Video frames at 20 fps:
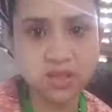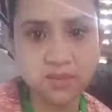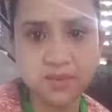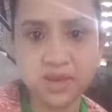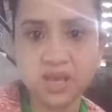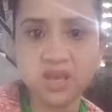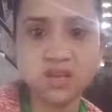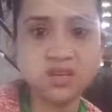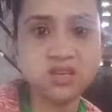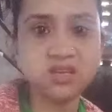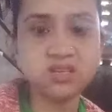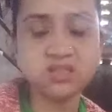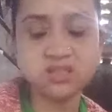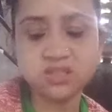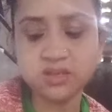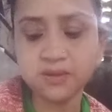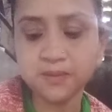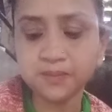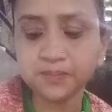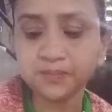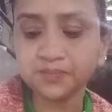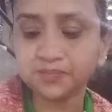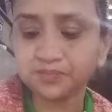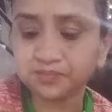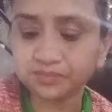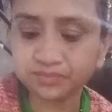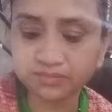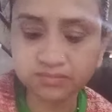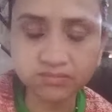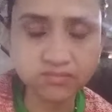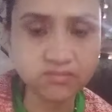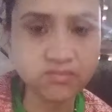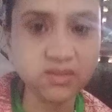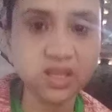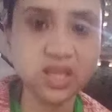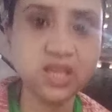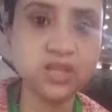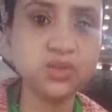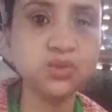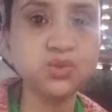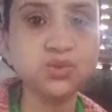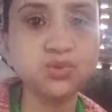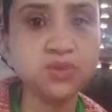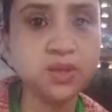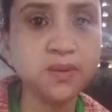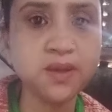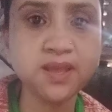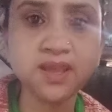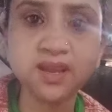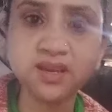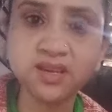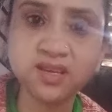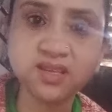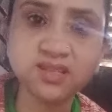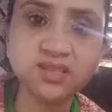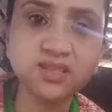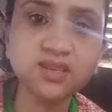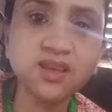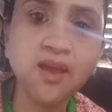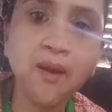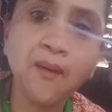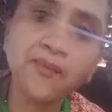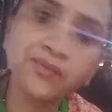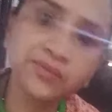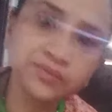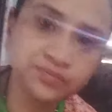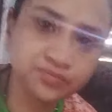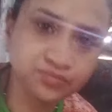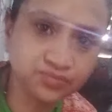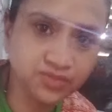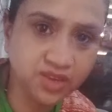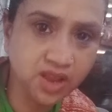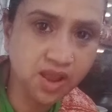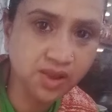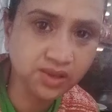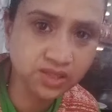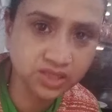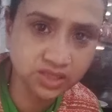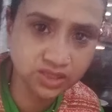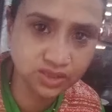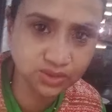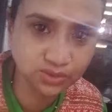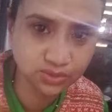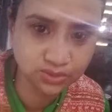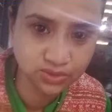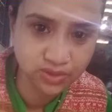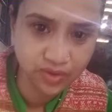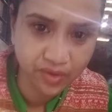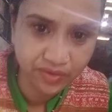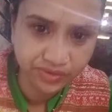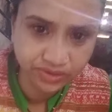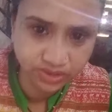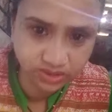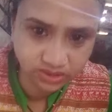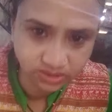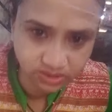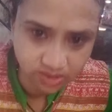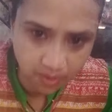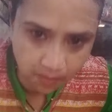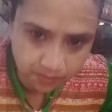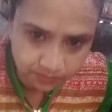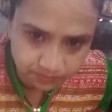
দিয়ে মেখে নিয়েছি একটু ঝুড়ি ভাজা নিয়েছি নিয়ে খেতে শুরু করে দিয়েছি